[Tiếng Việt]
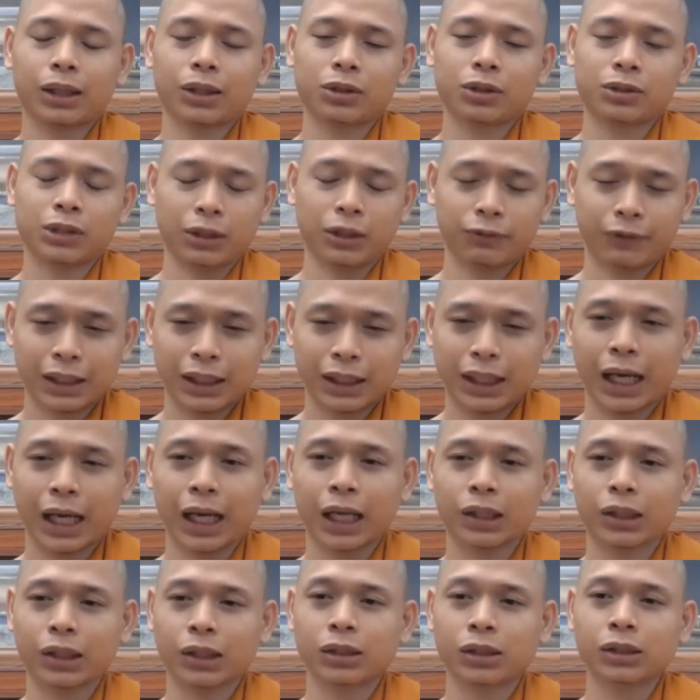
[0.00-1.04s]
nó sẽ phải
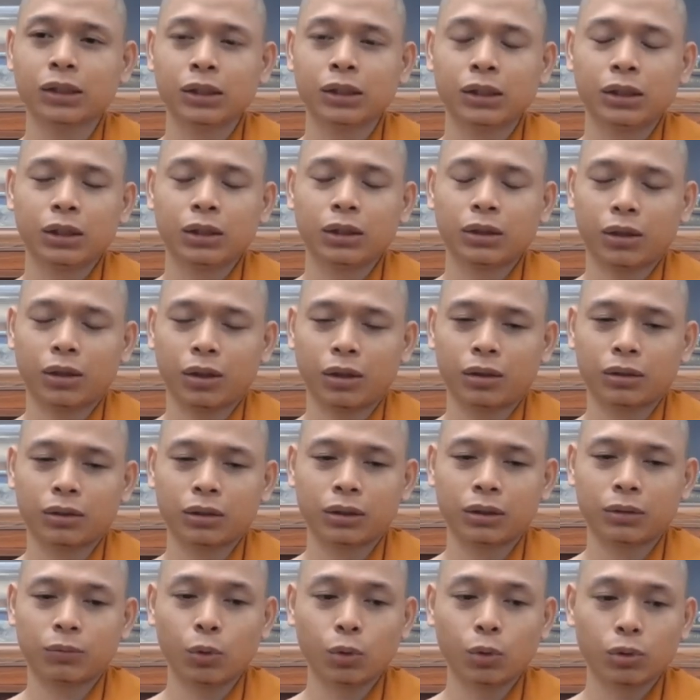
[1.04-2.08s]
dạy nó
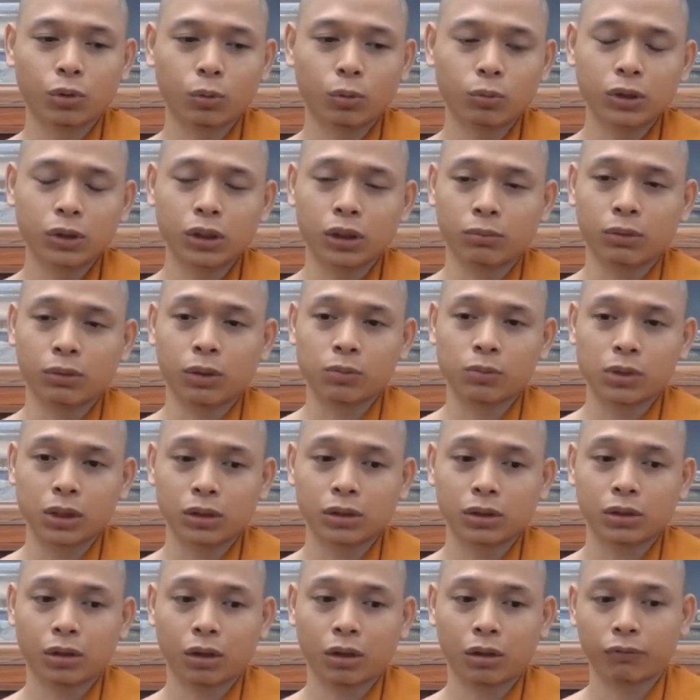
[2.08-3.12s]
con muốn cúng dường với ông
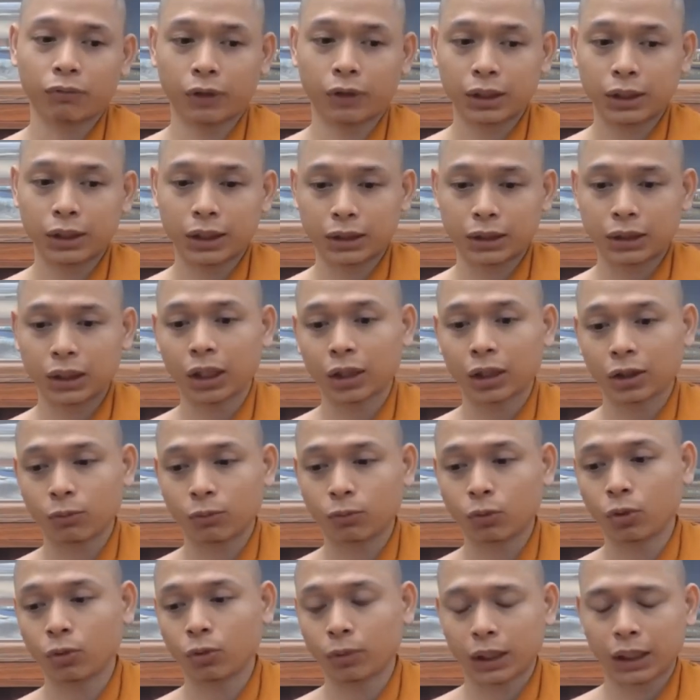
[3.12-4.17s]
sư con phải ra chợ
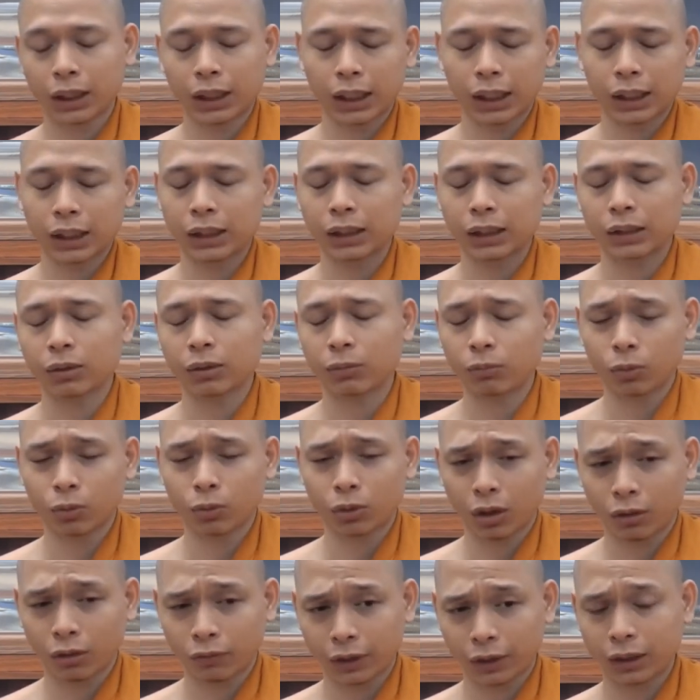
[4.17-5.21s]
con mua cái này con
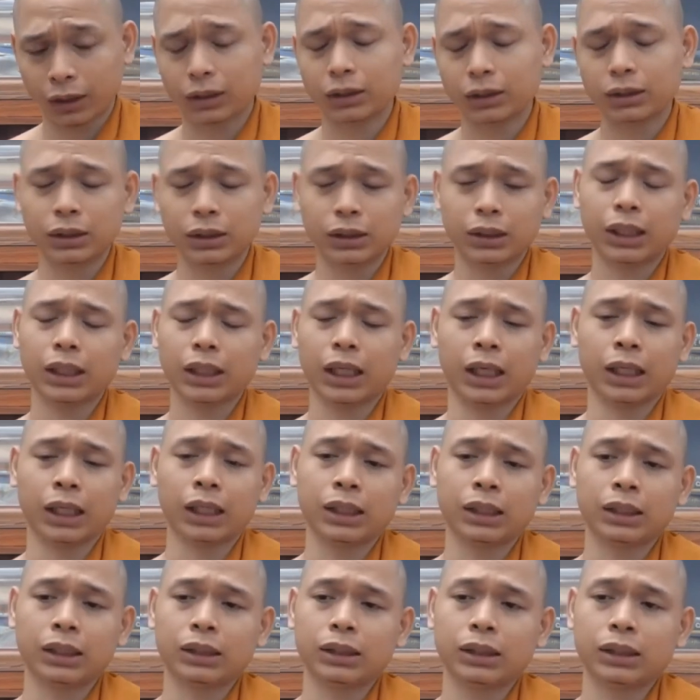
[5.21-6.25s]
con phải như thế này
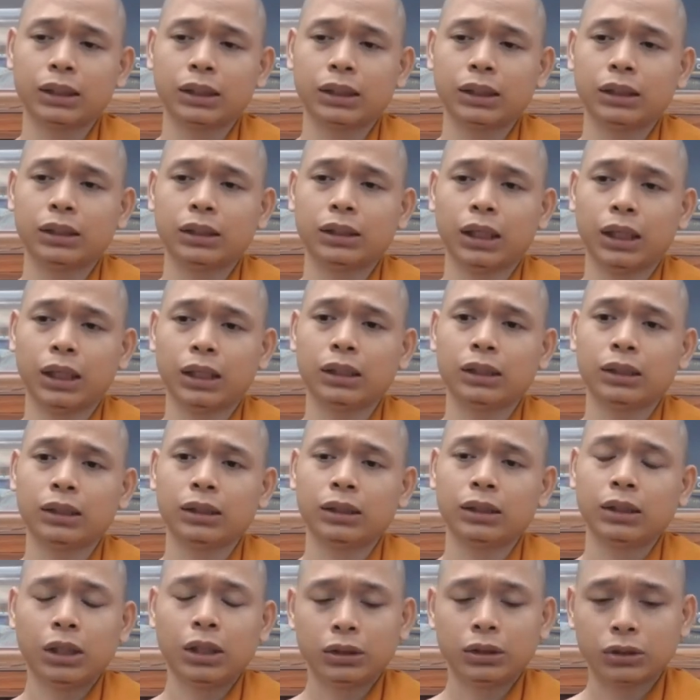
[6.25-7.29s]
đấy
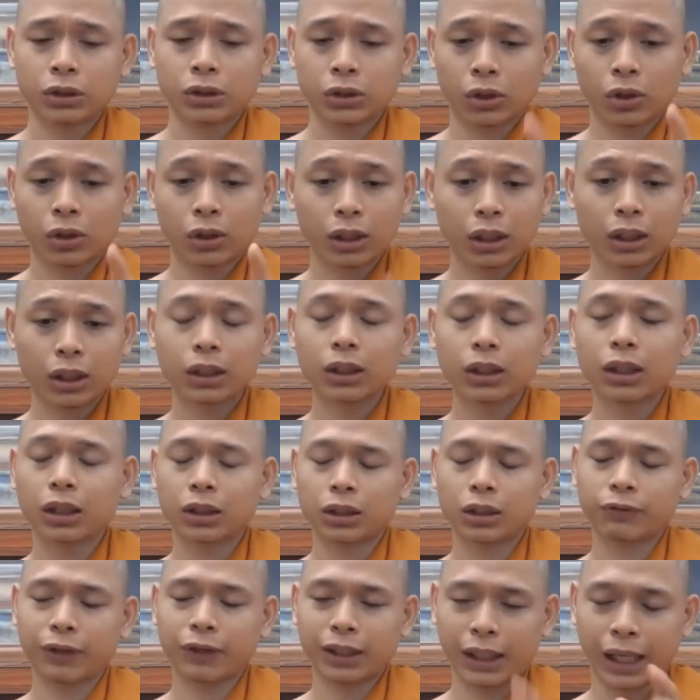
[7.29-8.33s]
rồi nó lớn lên
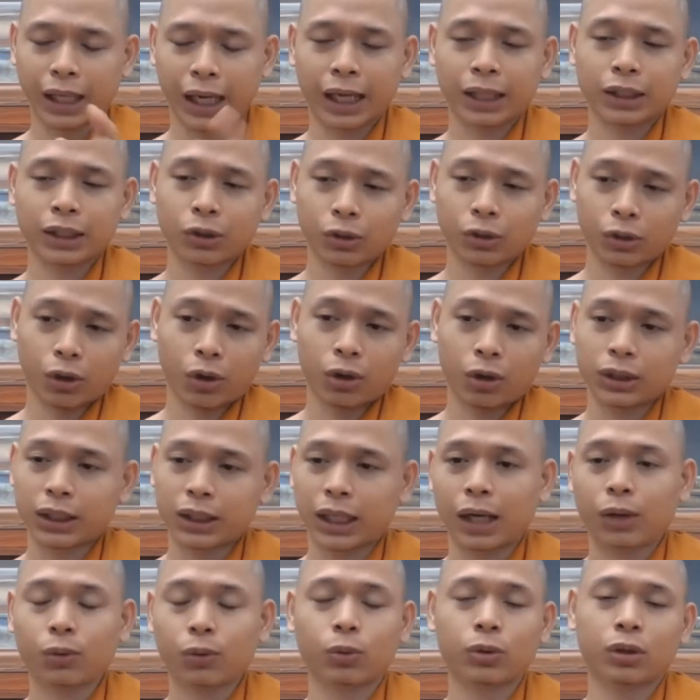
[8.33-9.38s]
nó phải dạy cho con
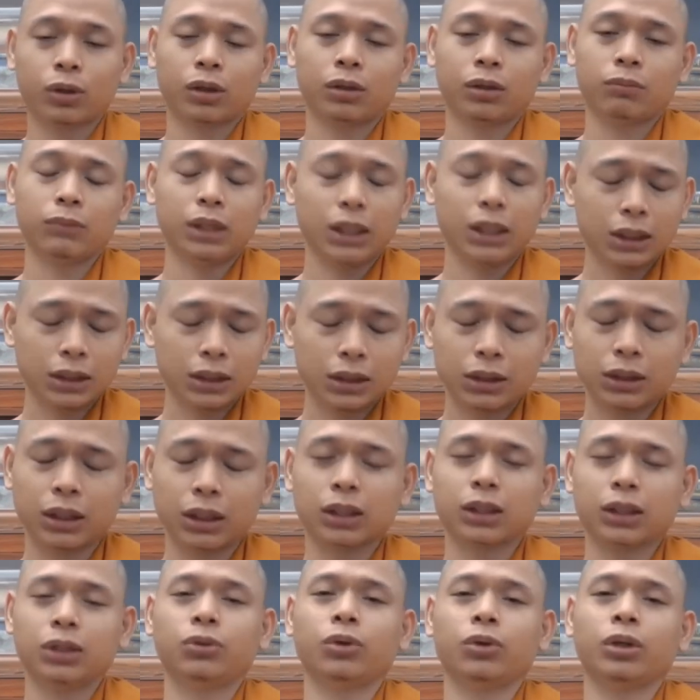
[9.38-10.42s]
cháu của nó biết
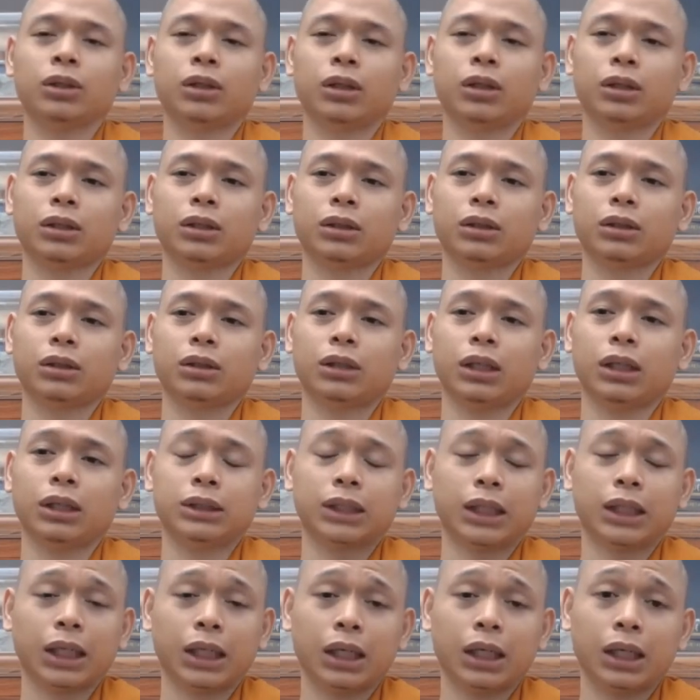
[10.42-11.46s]
những cái chuyện đó thành
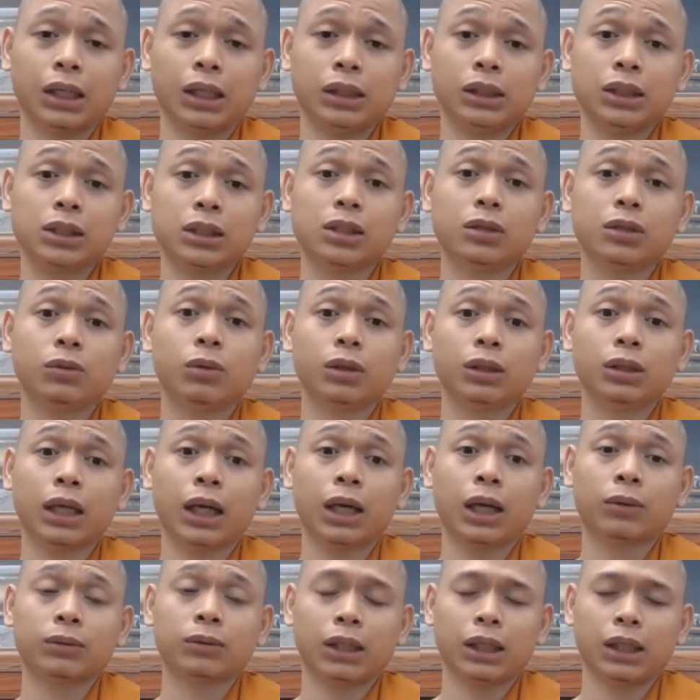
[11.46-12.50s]
ra ở những xứ quốc
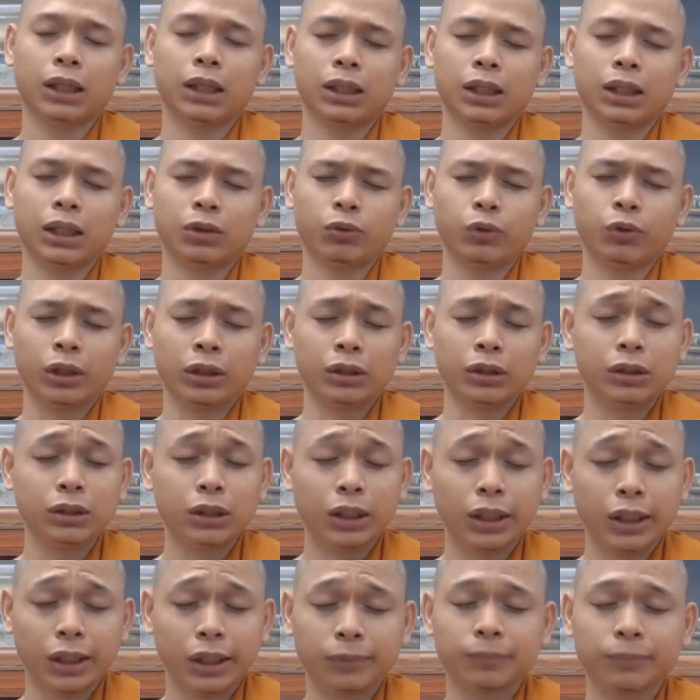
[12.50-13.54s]
giáo đây là chuyện đương
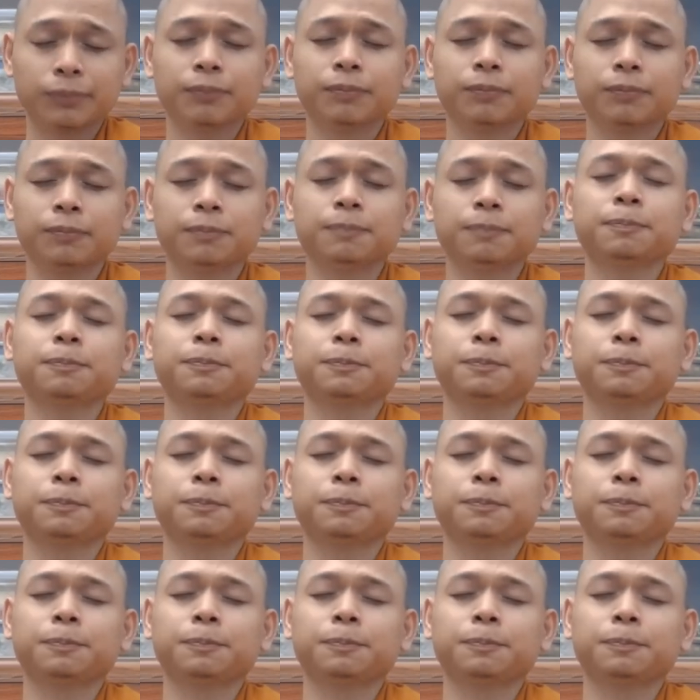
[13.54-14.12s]
nhiên ừ.